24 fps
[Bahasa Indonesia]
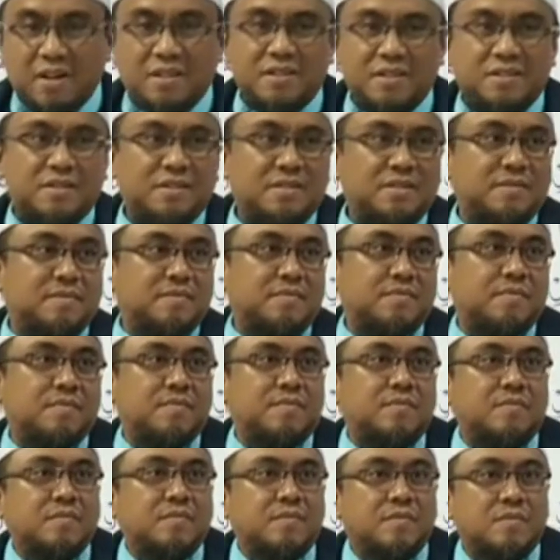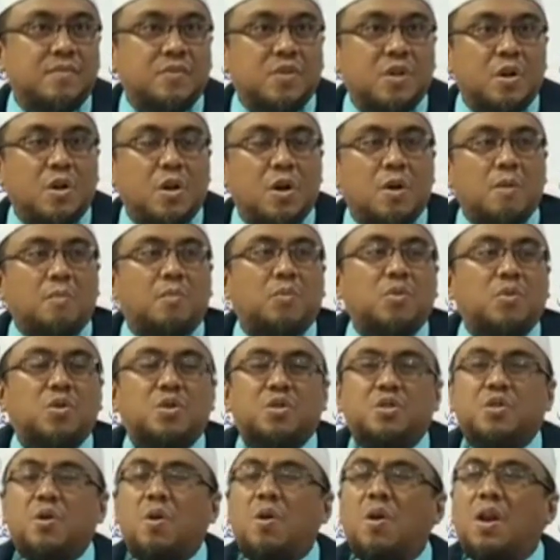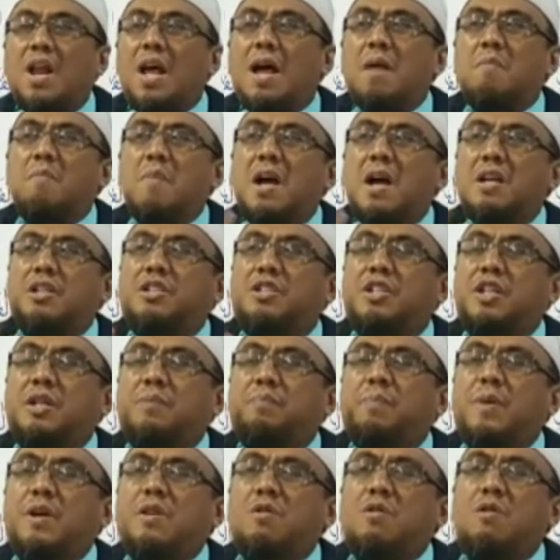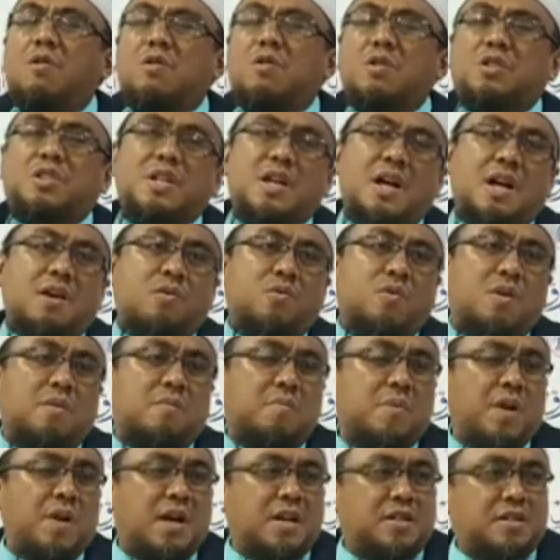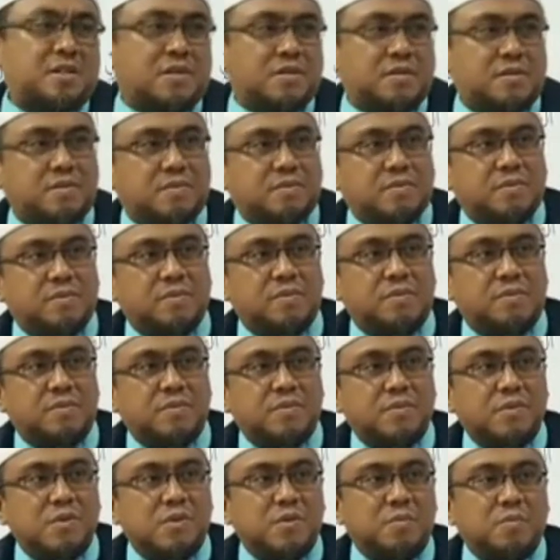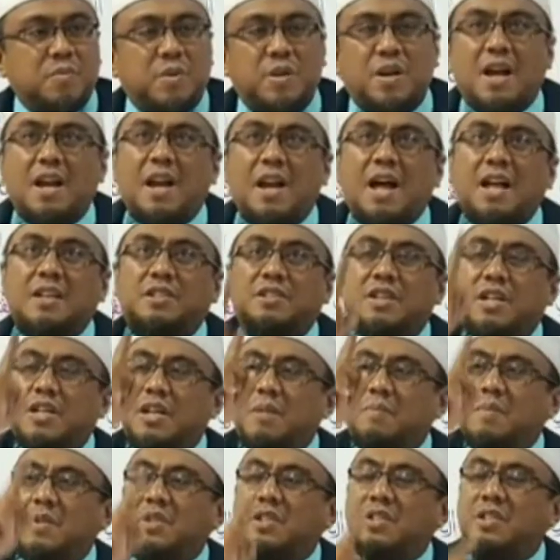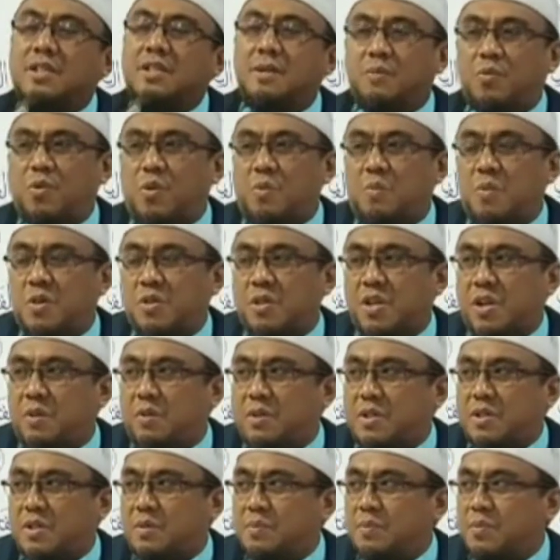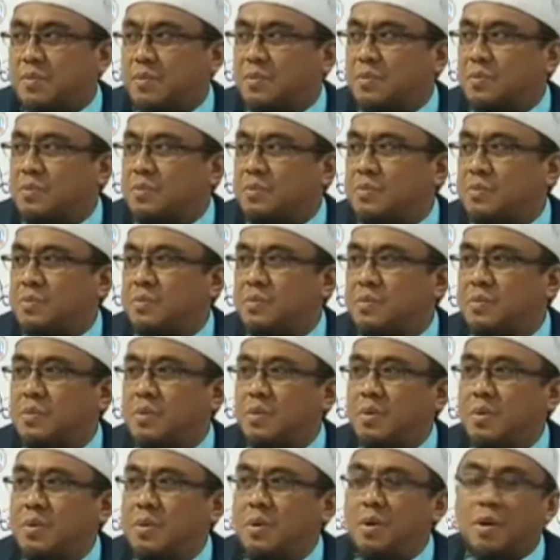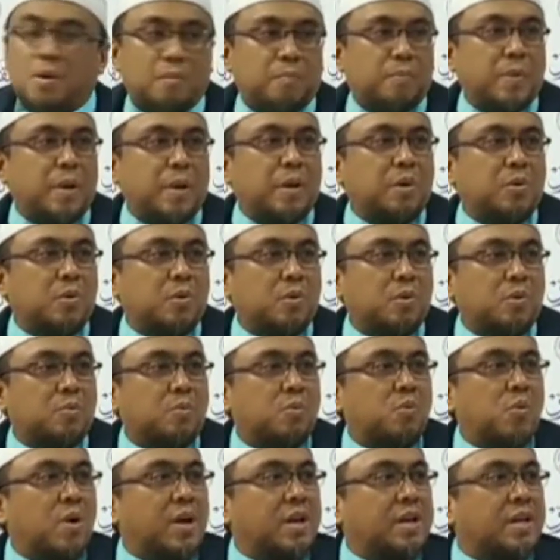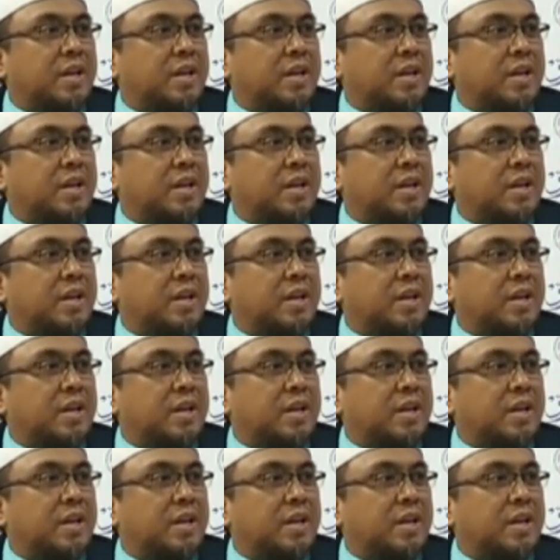ke sini. Musola masjid penuh setengah 12. Padahal ajannya masih jam 12 lewat 10 penuh buat